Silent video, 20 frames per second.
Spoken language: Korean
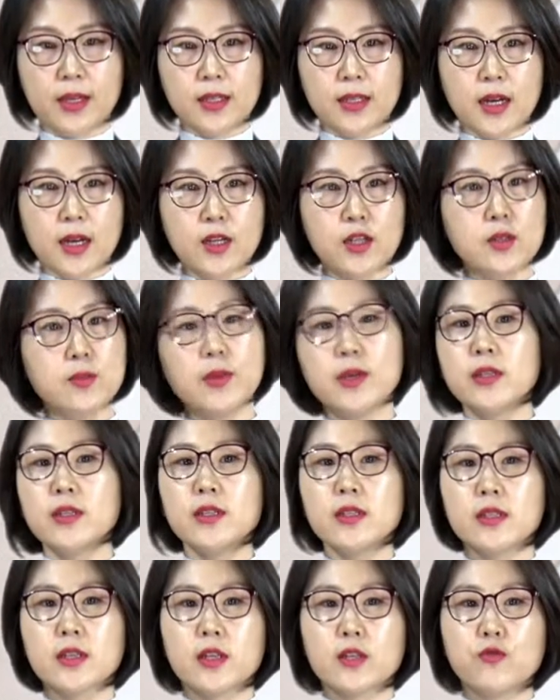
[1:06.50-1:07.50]
자
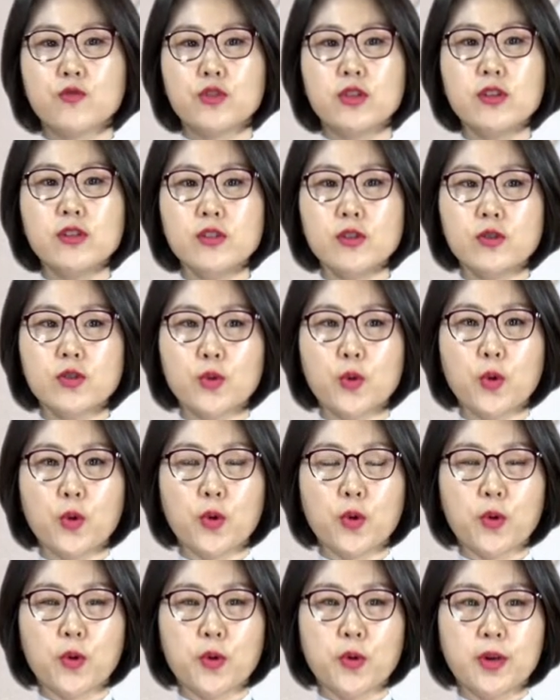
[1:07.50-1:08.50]
그러면은
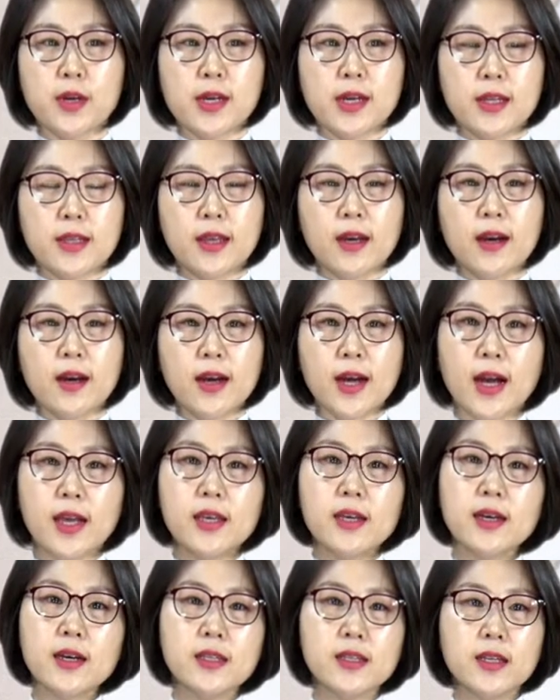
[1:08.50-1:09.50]
우선적으로 내가
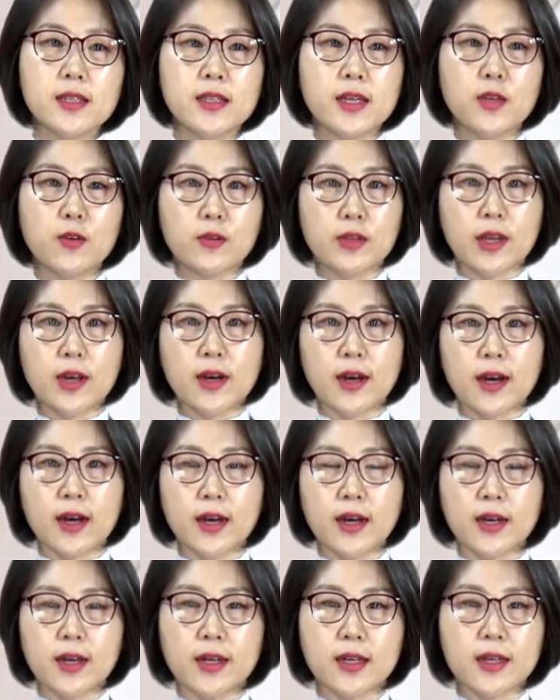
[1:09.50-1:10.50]

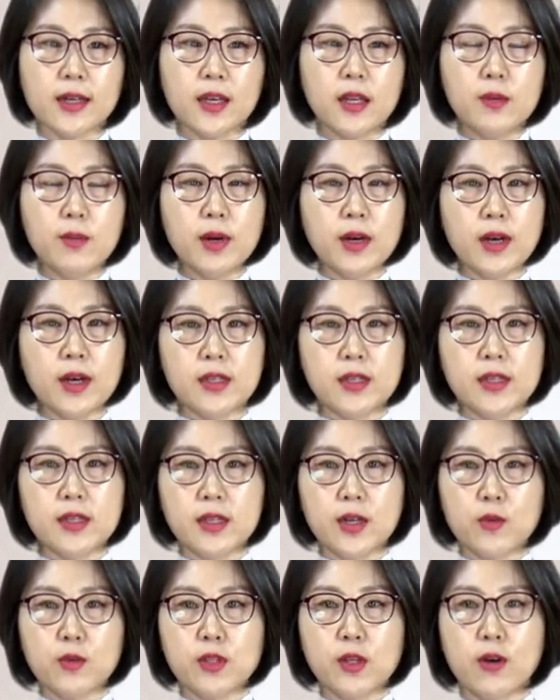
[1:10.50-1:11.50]
간이가세자였다가 일반
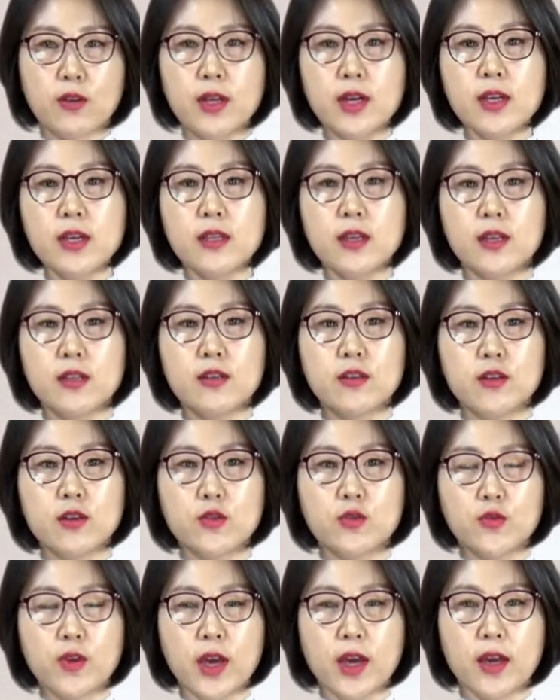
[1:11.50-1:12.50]
가세자로 전환이 되는
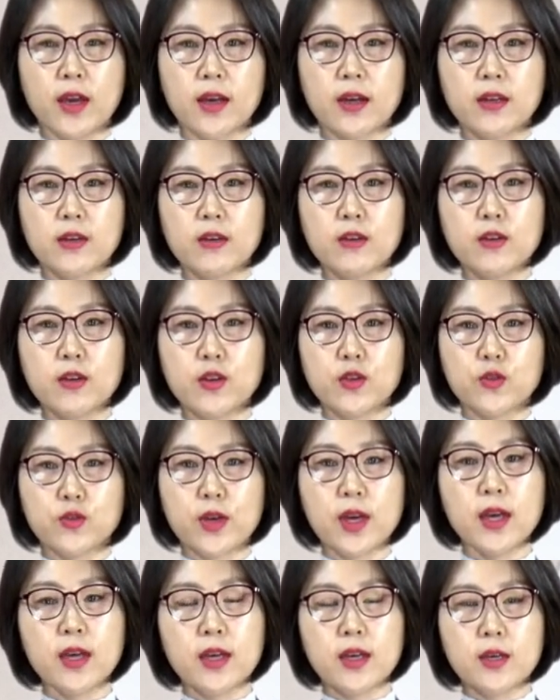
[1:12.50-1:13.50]
경우에 그런
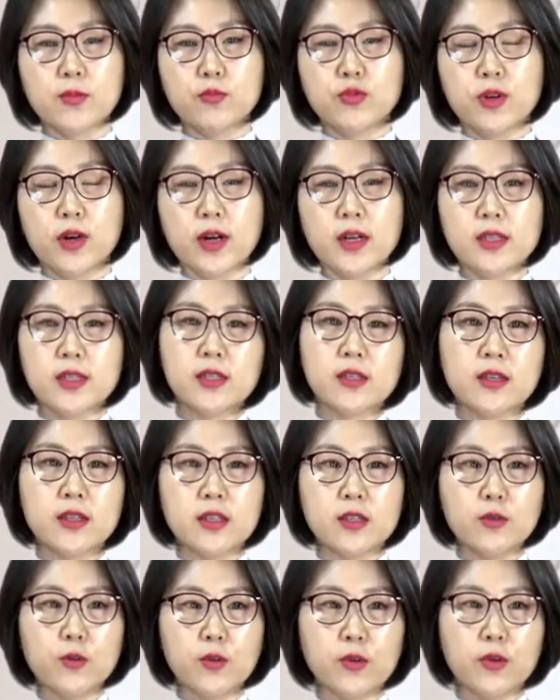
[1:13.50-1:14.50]
경우에 부가가치세
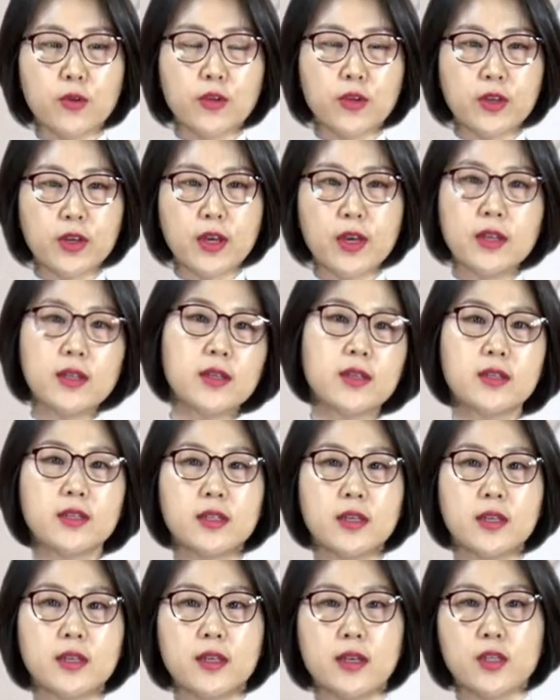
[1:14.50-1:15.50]
신고를 어떻게 해야
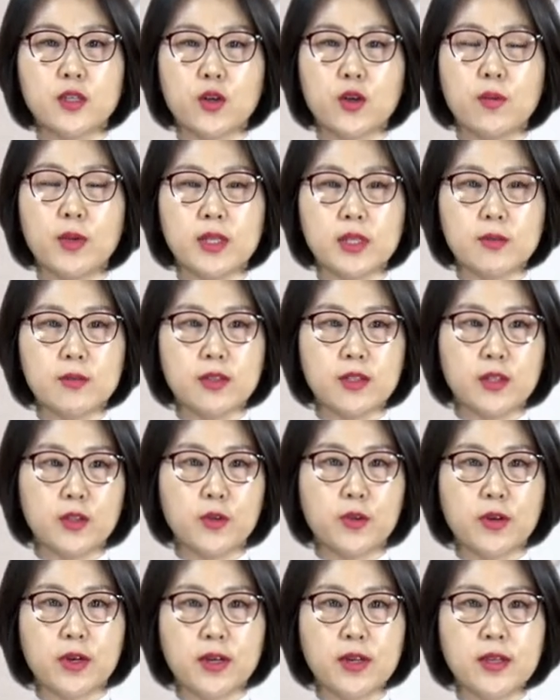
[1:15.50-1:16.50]
되는지에 대해서 말씀을
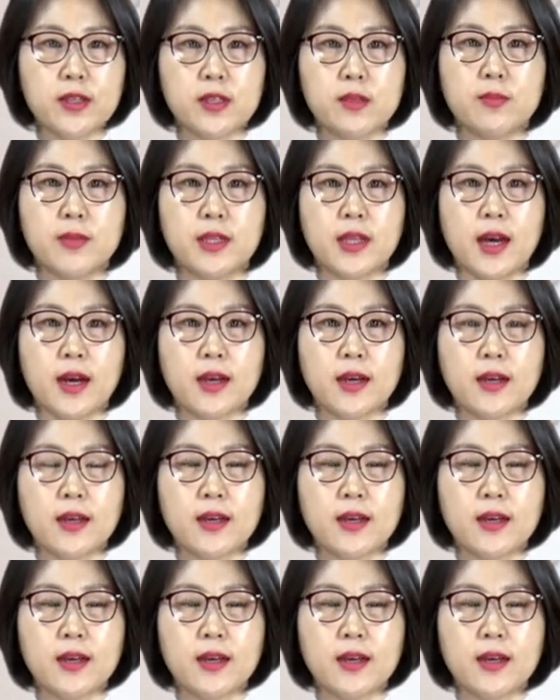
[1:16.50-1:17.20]
드리도록 하겠습니다.